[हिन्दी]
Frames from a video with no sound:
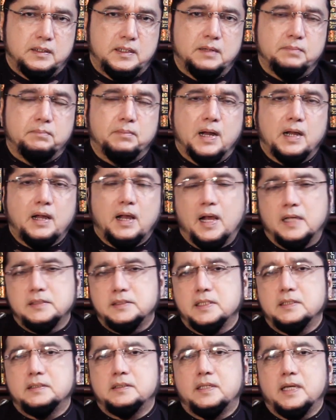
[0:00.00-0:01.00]
के
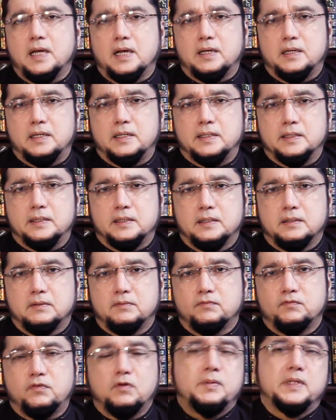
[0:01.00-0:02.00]
मकासद क्या हैं
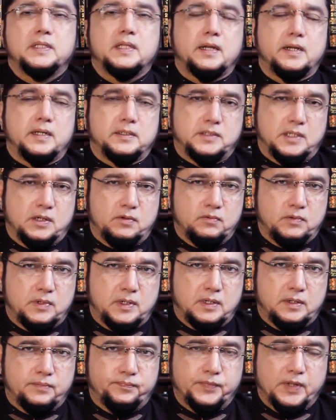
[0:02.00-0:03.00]
वो बताना
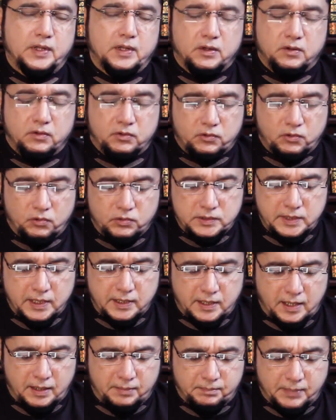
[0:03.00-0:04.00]
चाहूँगा रोज़े
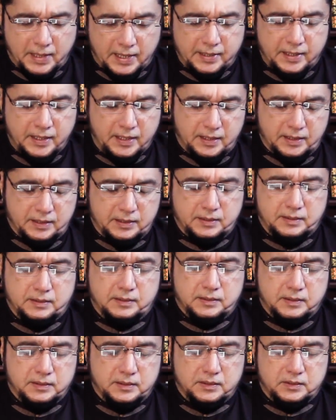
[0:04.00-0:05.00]
का मैंने
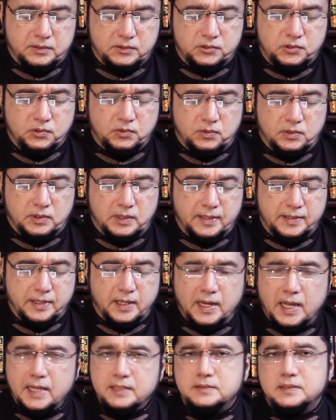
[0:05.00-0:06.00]
जो
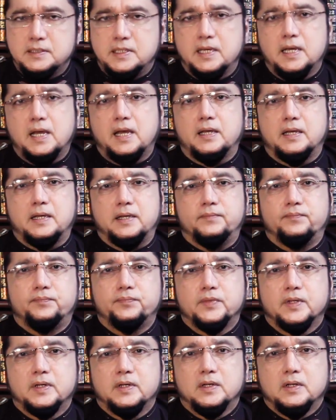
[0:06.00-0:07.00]
एनालाइज़ किया है
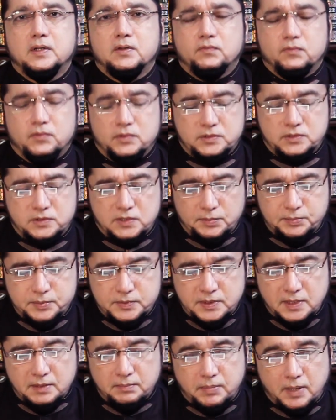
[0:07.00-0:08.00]
वो
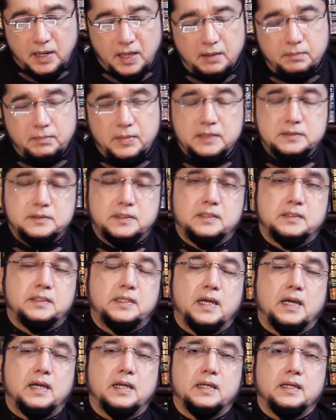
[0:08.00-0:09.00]
सबसे बड़ा मकसद
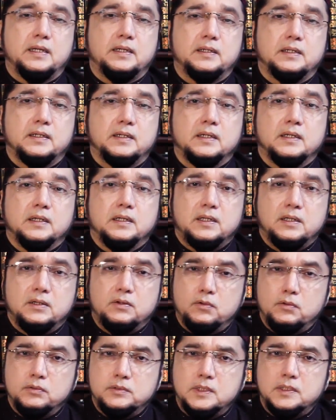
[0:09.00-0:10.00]
क्या है कि
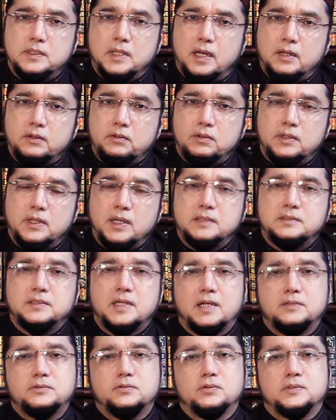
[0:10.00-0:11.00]
रोज़ेदार को
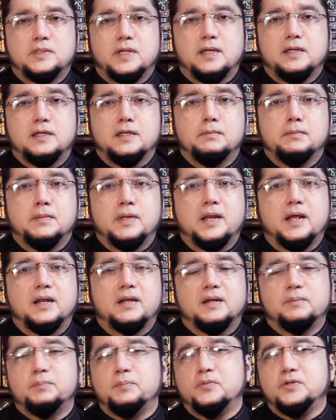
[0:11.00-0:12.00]
एहसास होता है कि मेरा
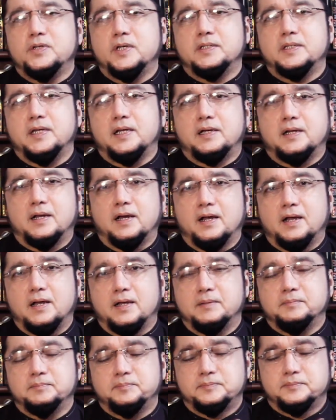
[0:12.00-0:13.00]
रब मुझे देख रहा
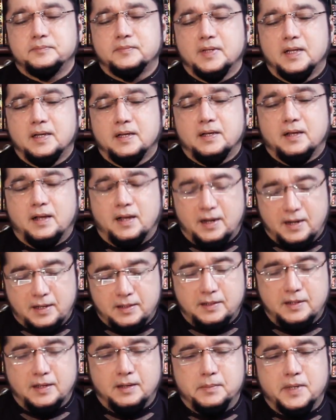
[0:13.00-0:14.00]
है
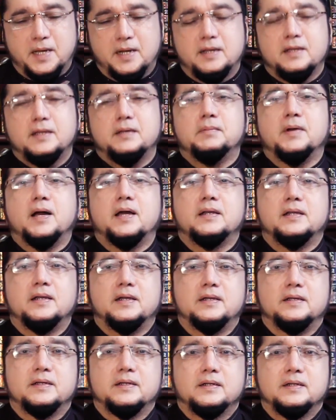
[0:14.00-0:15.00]
हालांकि हमारा ईमान
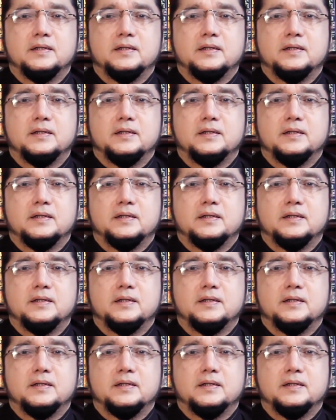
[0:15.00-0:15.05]
है